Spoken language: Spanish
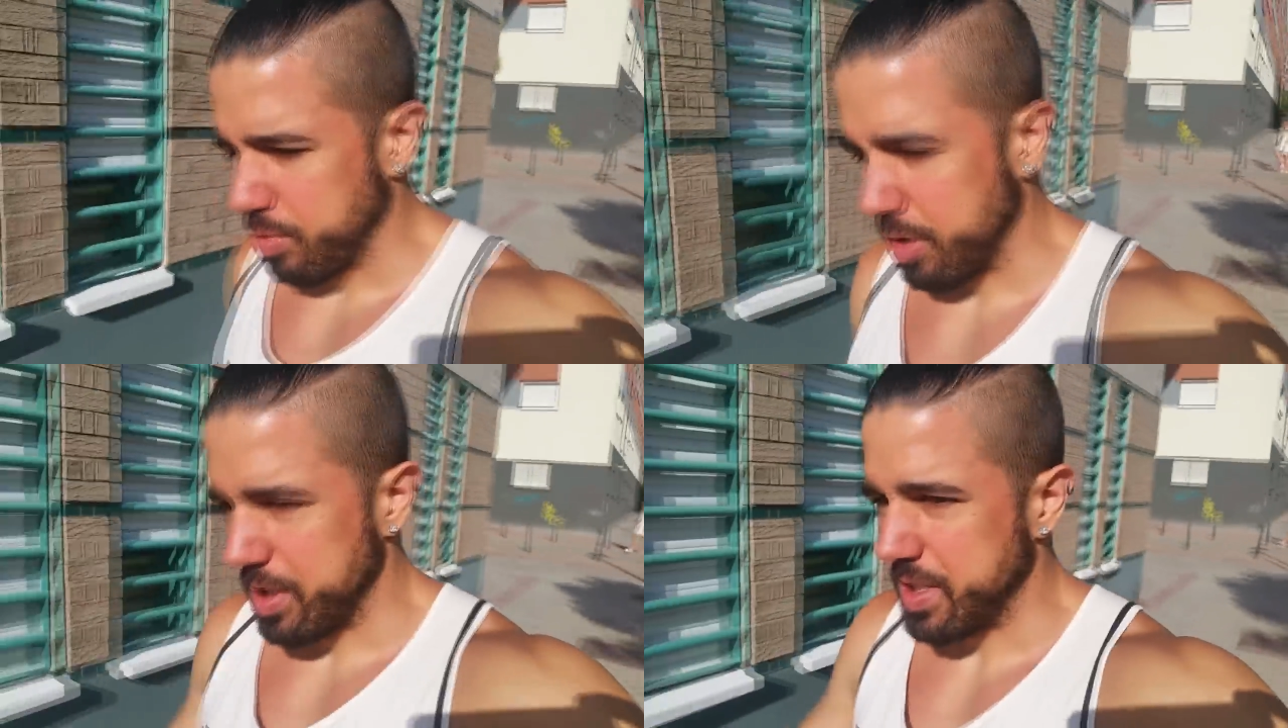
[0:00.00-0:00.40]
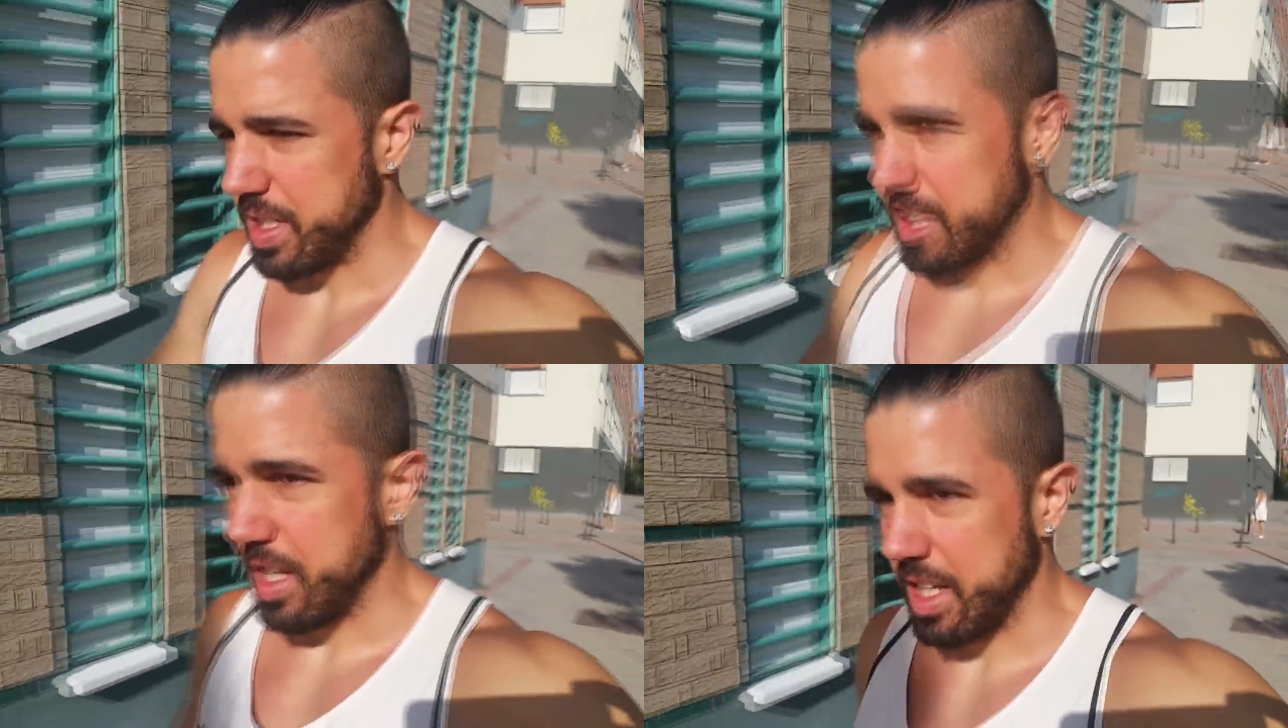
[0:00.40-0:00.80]
pues
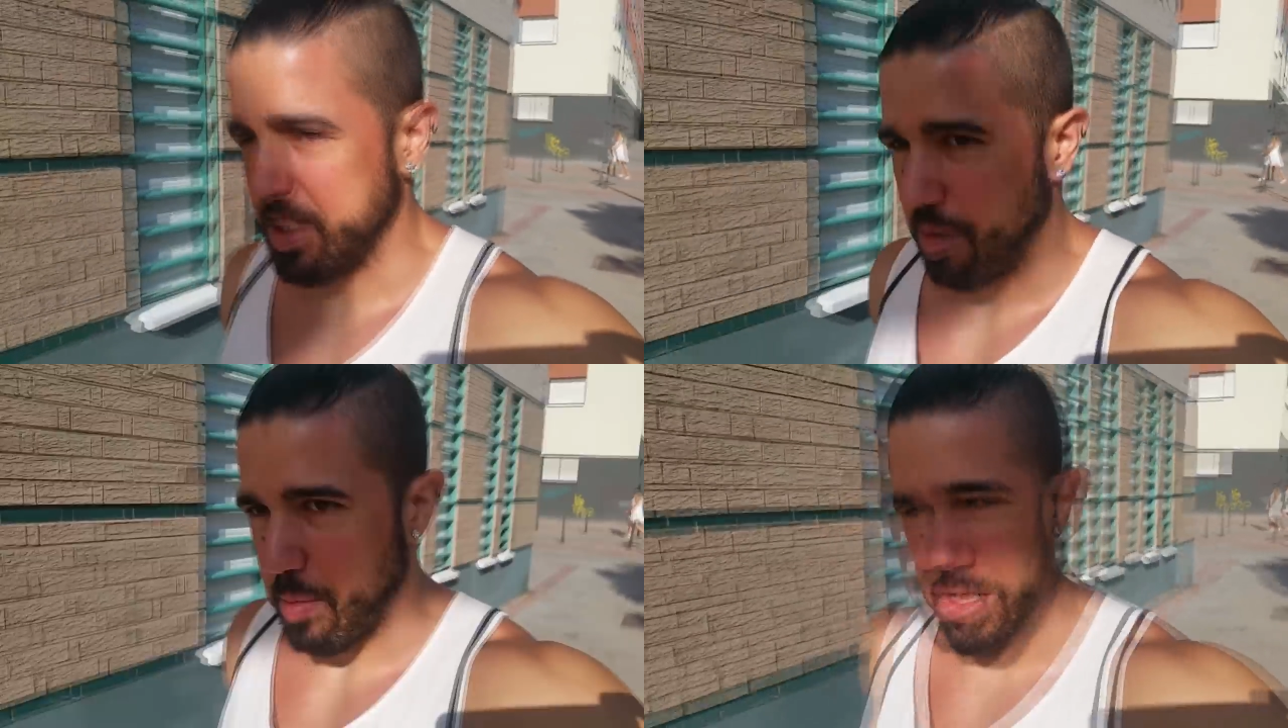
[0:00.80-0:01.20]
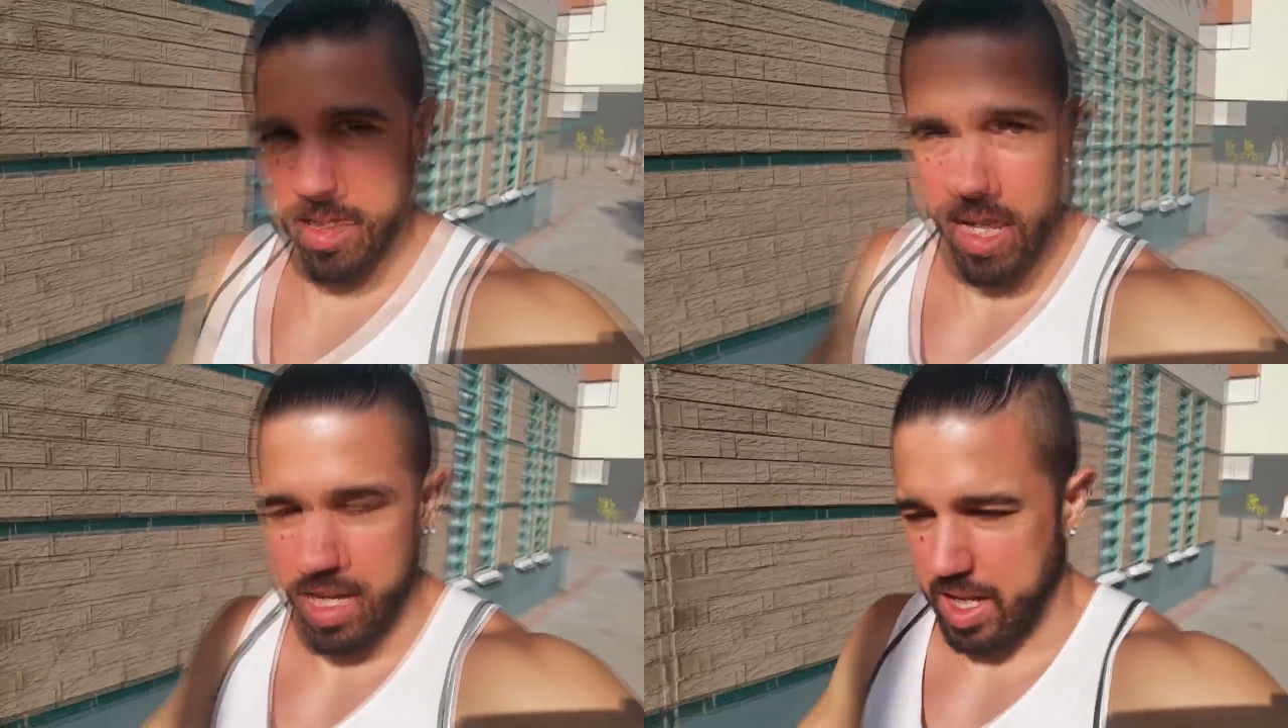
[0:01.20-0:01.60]
tengas a una
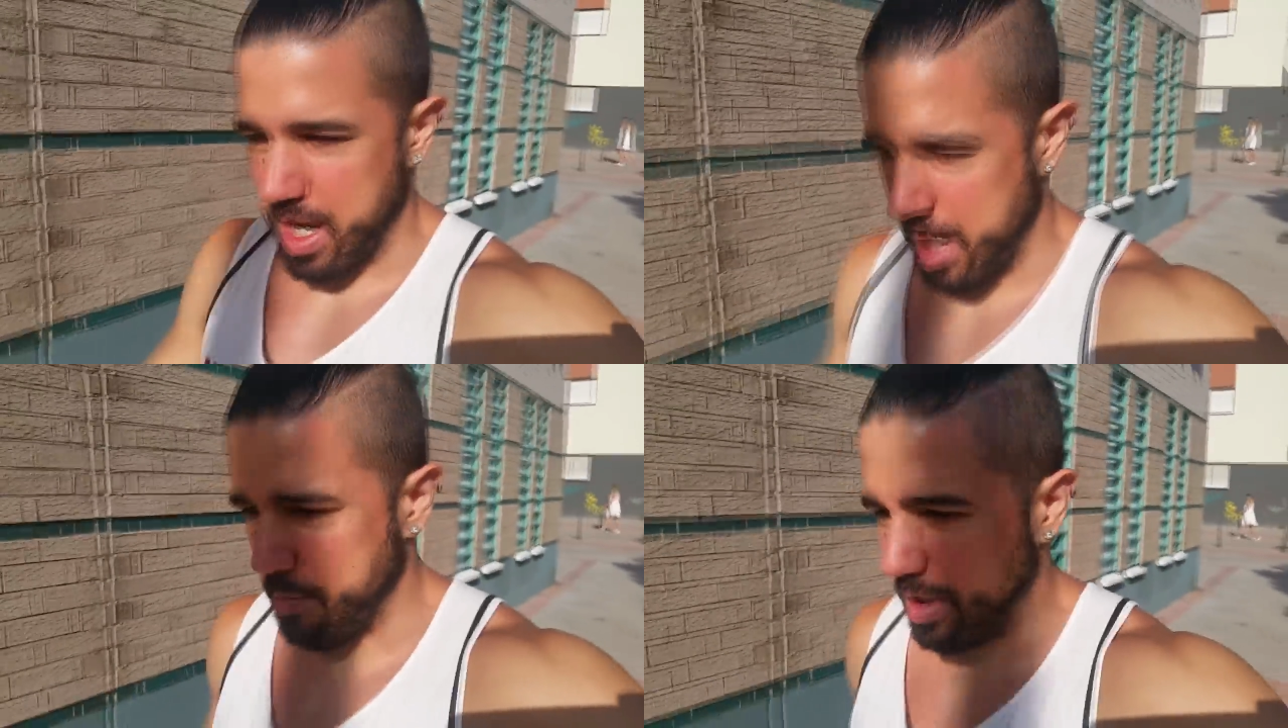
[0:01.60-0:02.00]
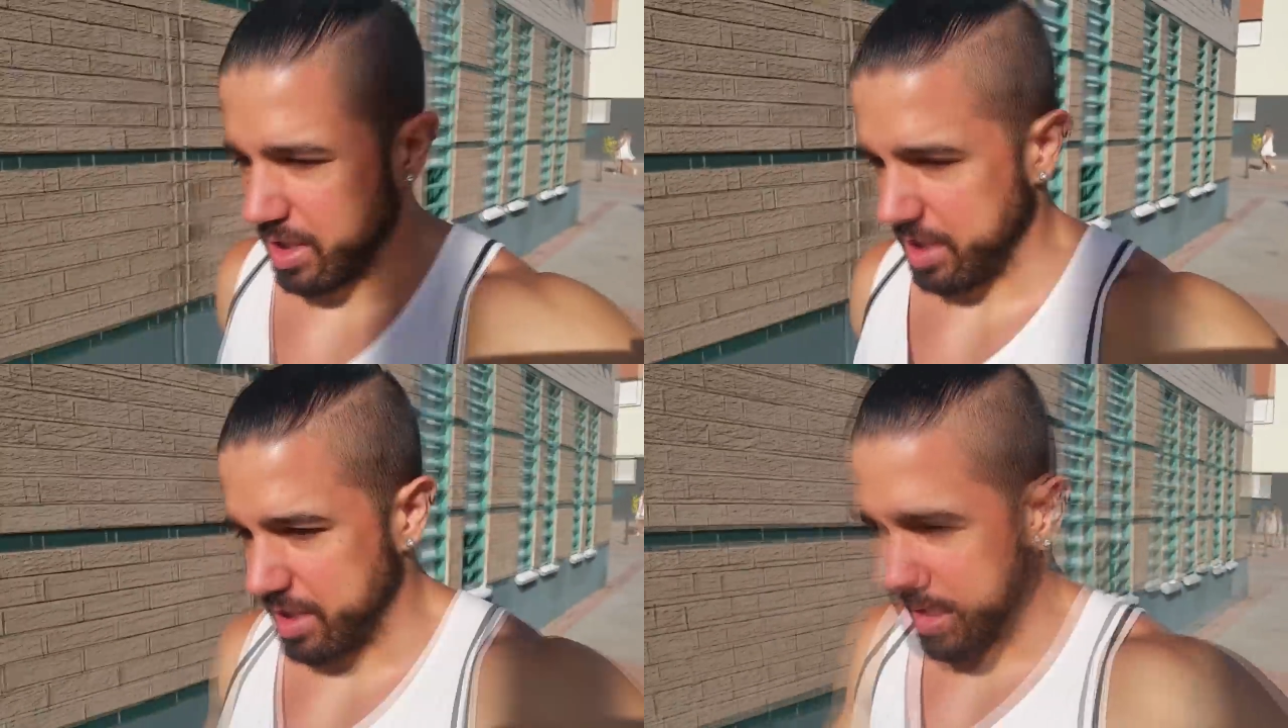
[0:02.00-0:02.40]
persona ahí que realmente